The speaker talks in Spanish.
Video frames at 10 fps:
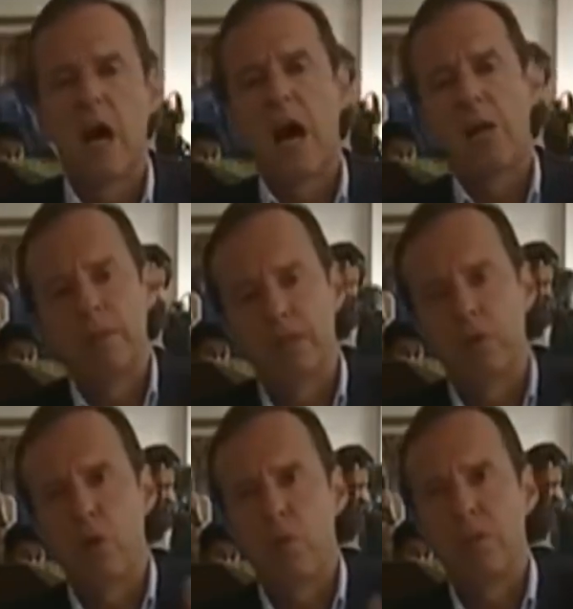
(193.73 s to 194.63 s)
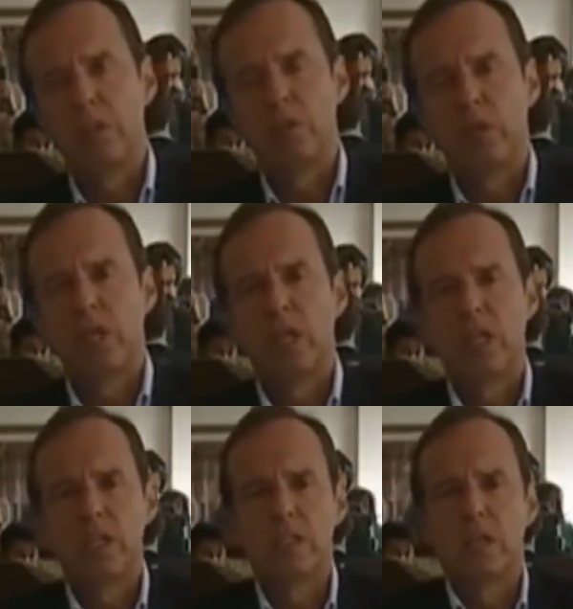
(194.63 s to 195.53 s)
habiendo cometido la
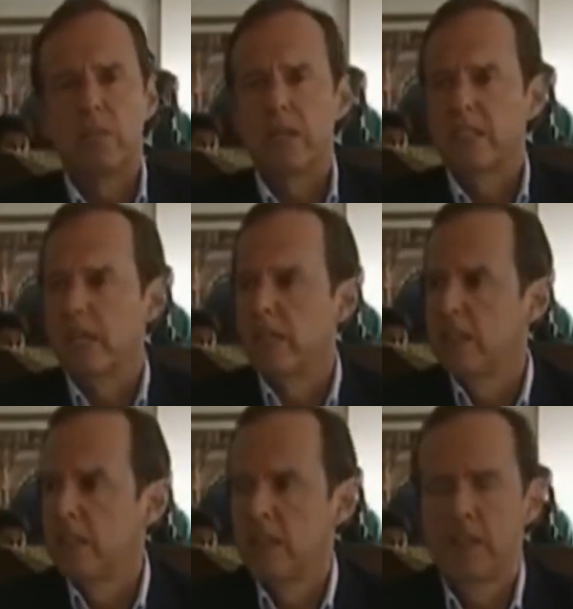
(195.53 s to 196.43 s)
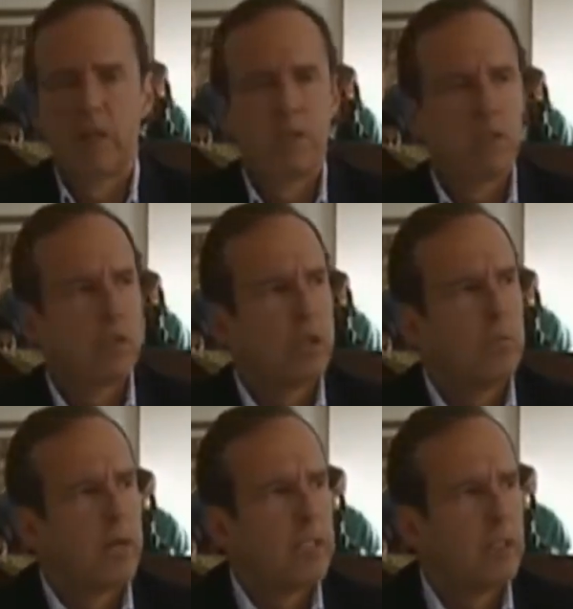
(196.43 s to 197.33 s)
injerencia más grande que se ha visto de
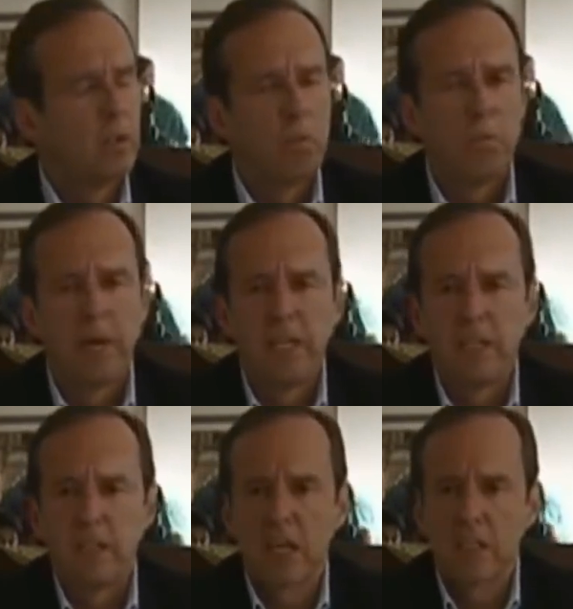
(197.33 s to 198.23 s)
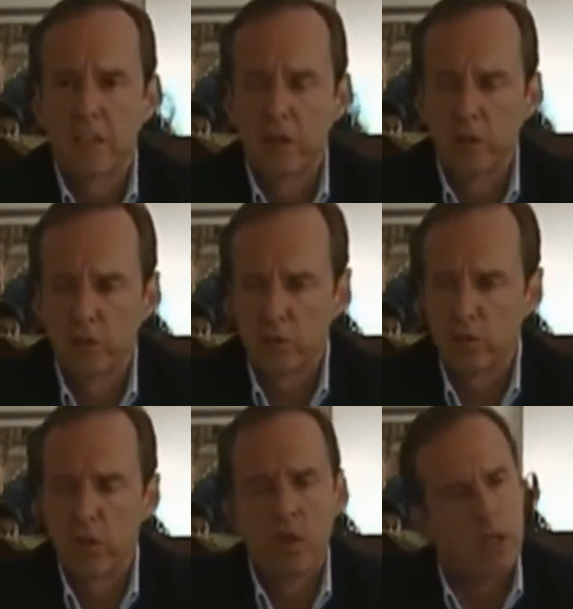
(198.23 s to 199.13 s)
parte de un país hacia otro.
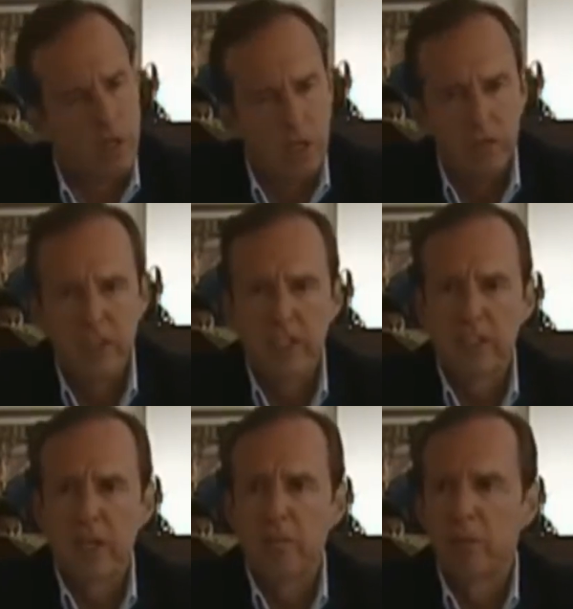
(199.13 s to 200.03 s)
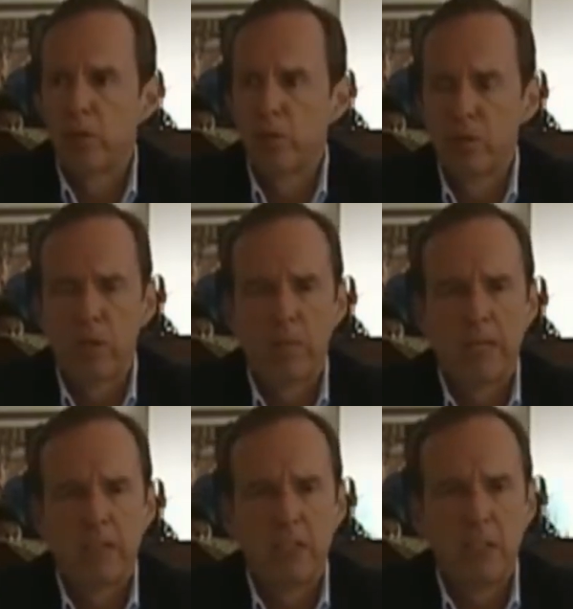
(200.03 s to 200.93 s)
Tercera pregunta
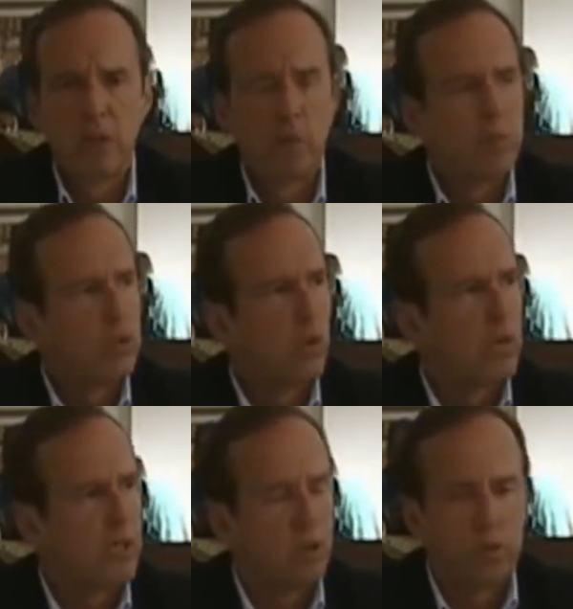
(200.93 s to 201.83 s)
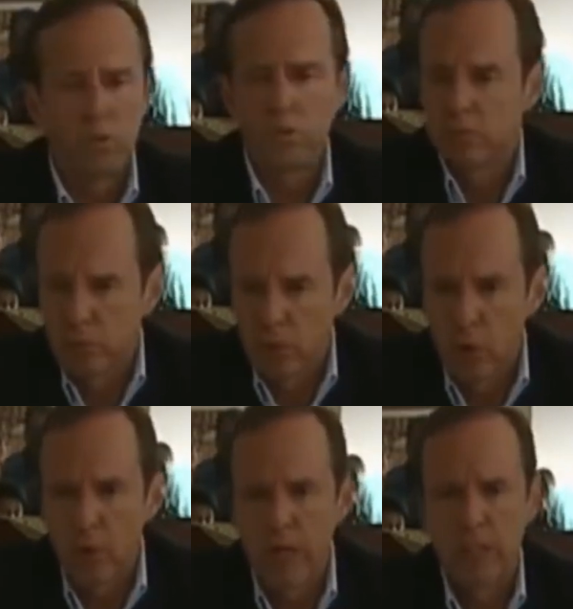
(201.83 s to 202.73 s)
para ti, López Obrador,
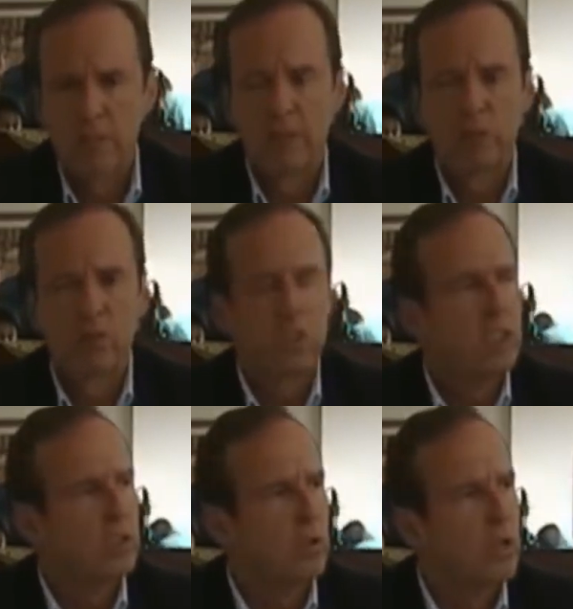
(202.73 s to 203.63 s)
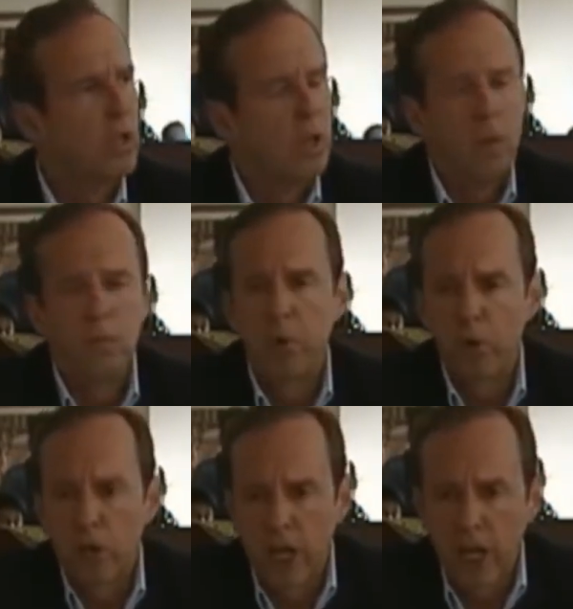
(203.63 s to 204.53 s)
cobarde matoncito.
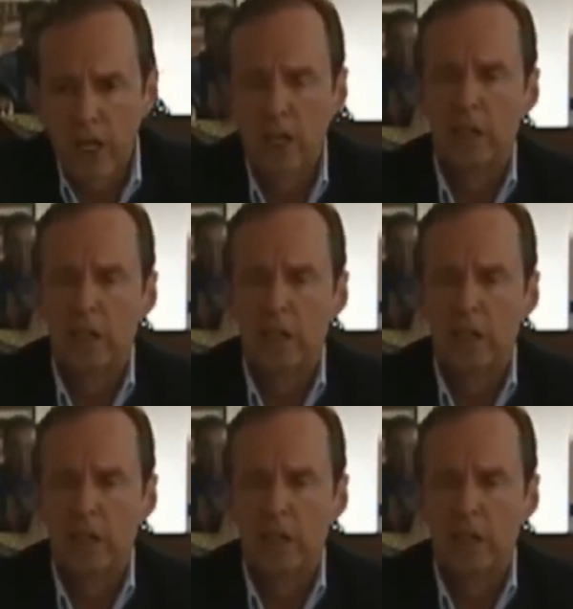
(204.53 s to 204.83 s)
¿Por qué